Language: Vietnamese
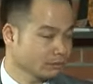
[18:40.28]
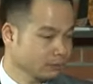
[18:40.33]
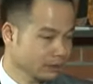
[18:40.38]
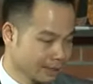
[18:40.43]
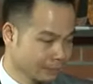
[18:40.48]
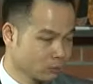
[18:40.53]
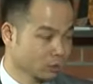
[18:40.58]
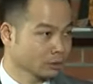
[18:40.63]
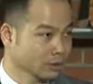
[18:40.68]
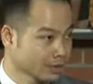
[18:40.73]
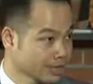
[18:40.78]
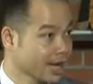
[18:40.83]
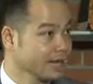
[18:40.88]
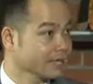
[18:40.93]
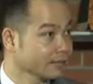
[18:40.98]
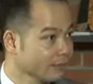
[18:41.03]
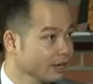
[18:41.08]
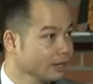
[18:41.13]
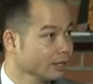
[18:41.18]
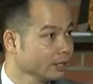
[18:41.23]
dành một thời gian
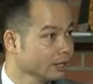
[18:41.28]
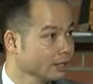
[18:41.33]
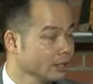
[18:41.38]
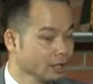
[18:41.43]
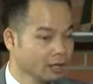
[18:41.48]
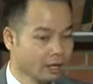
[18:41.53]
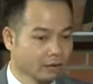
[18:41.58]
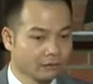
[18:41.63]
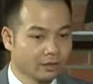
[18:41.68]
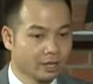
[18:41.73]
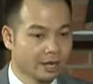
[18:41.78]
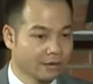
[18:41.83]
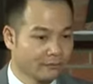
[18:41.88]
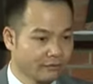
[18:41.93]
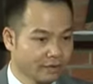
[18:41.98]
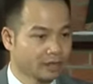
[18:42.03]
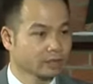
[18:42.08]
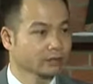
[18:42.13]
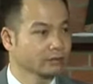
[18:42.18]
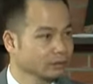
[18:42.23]
như vậy là vừa làm
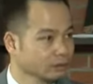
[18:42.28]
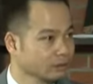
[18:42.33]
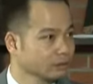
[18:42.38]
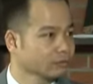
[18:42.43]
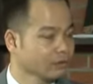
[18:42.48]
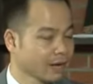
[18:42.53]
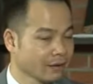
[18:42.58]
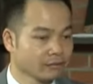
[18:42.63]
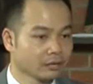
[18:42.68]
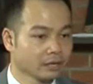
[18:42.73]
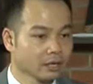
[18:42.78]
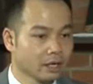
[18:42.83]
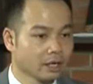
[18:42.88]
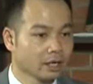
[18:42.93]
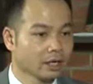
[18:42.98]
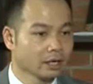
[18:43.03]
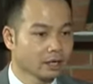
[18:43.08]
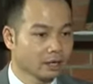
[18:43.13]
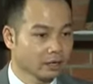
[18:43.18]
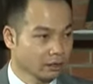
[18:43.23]
việc và vừa
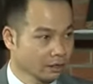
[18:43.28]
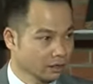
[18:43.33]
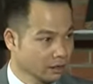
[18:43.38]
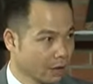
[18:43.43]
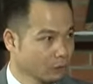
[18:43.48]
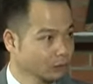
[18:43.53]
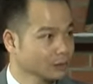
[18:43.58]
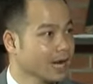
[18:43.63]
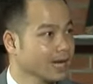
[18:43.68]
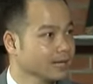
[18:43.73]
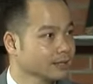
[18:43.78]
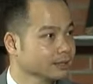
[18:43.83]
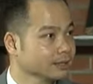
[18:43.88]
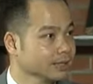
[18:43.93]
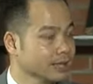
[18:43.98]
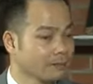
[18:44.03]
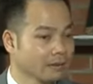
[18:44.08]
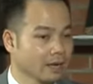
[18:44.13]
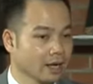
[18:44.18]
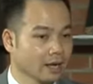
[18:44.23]
khảo sát
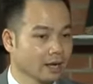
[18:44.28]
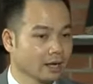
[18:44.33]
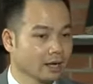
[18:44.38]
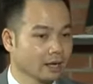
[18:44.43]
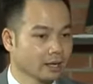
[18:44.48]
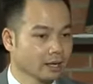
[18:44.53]
xem là